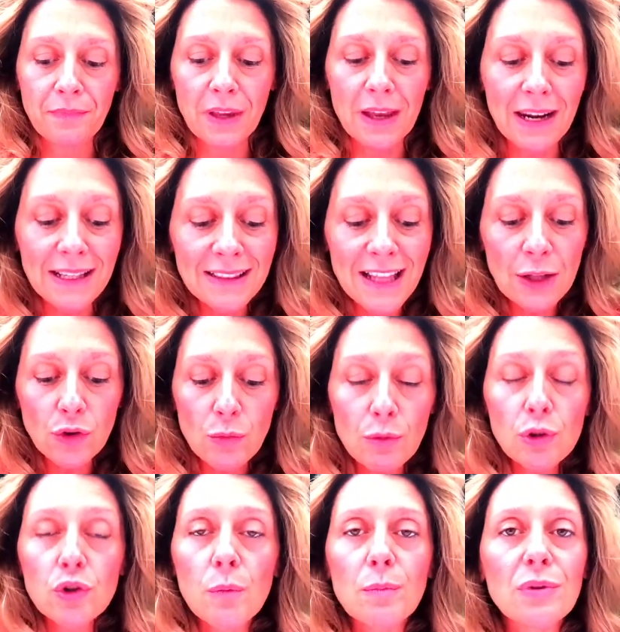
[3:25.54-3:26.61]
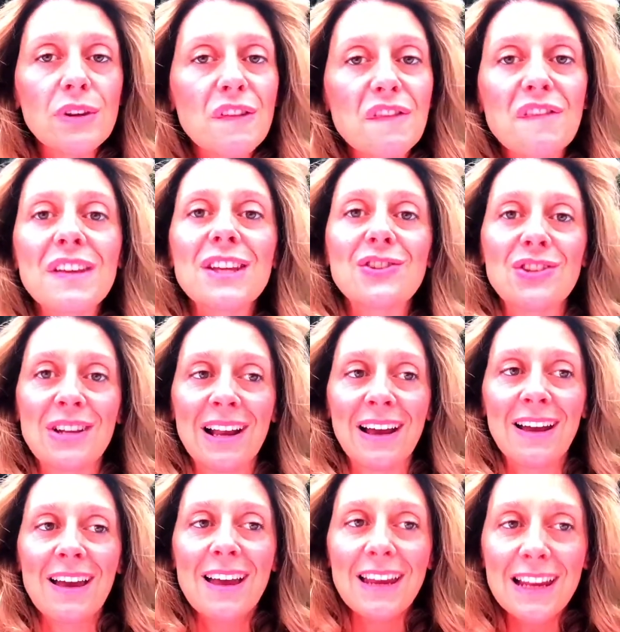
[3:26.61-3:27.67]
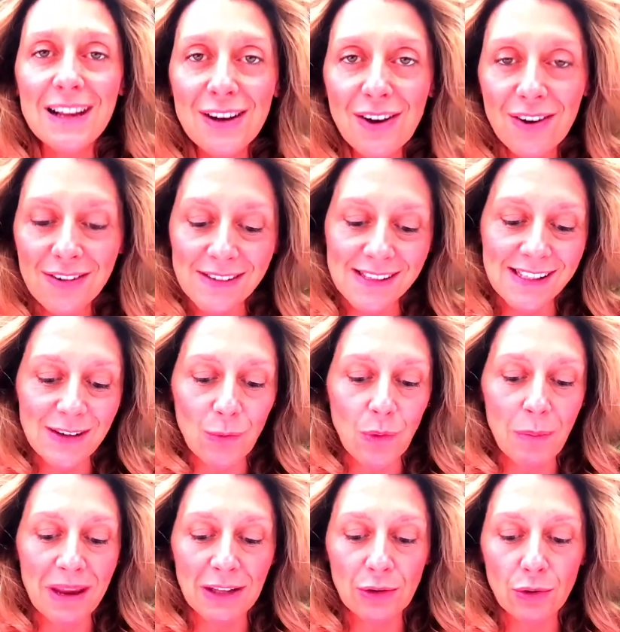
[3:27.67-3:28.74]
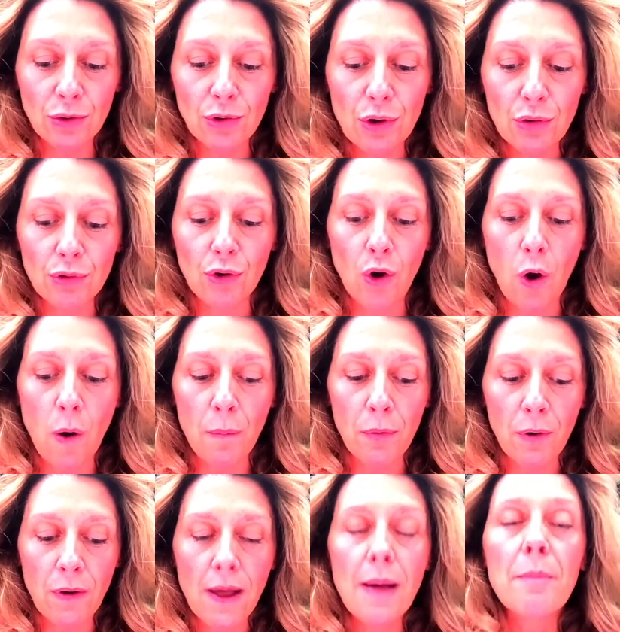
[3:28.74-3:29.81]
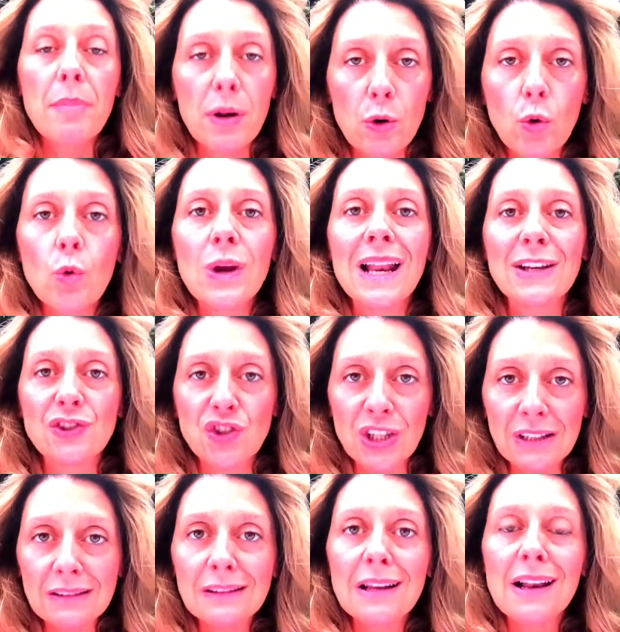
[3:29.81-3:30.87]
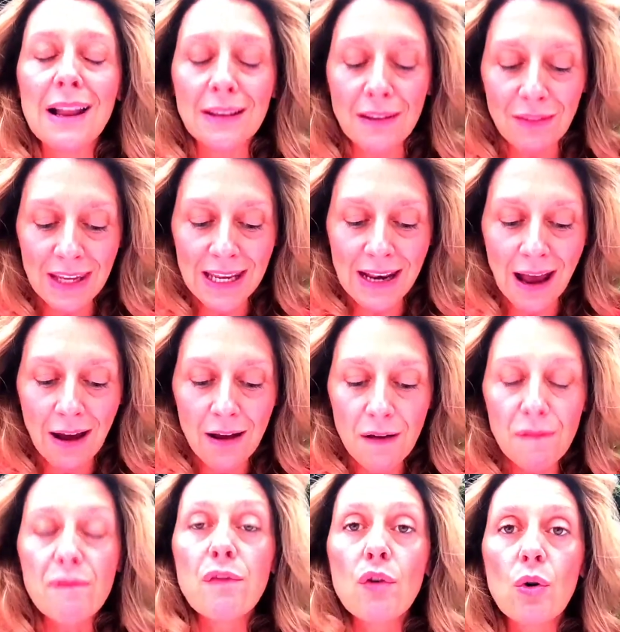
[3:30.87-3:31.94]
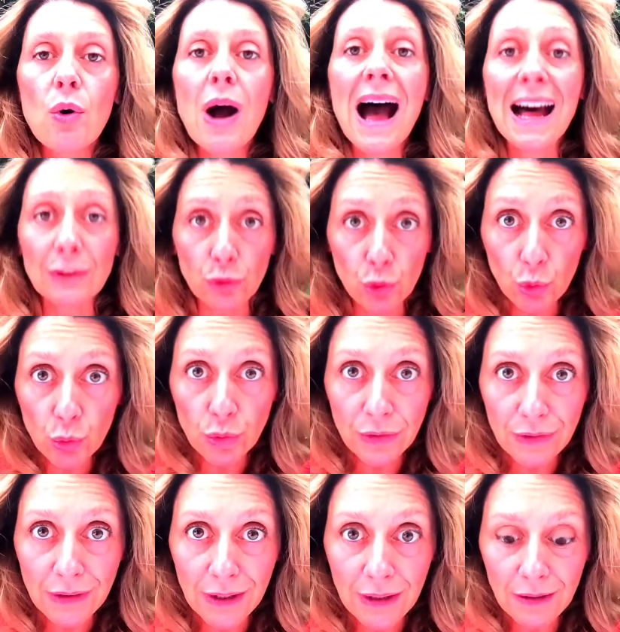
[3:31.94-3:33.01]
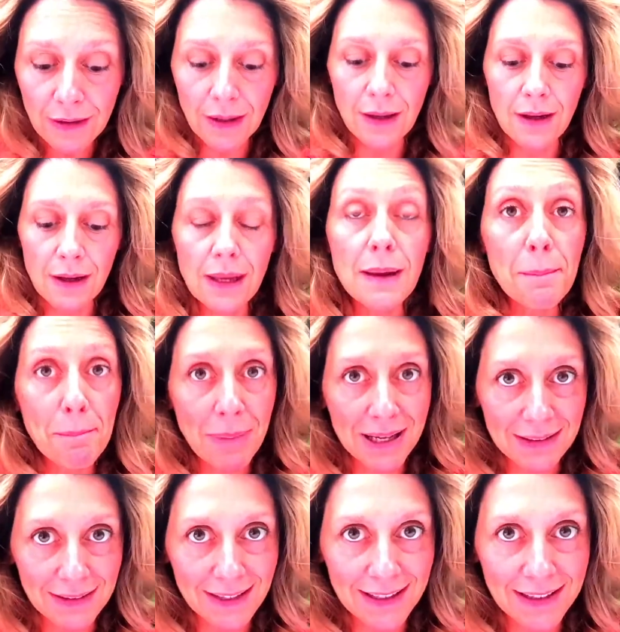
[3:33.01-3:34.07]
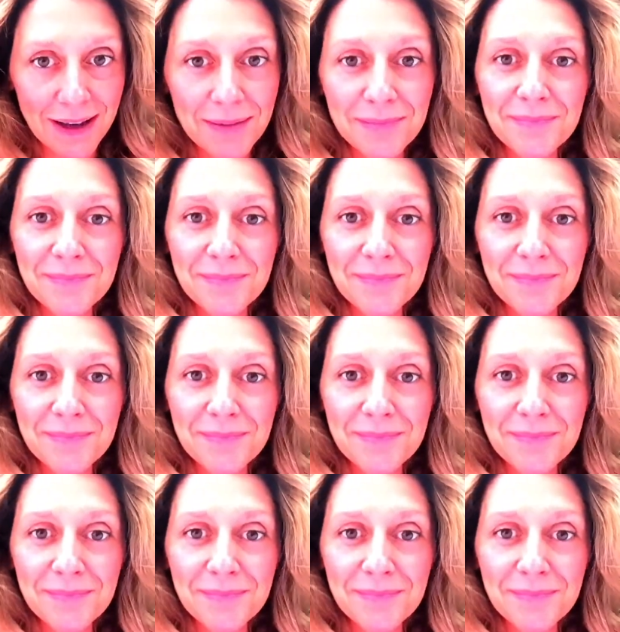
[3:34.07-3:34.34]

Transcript: rendendo molto più difficile il conseguimento dello scopo per cui la scintilla divina fu a tutti impartita.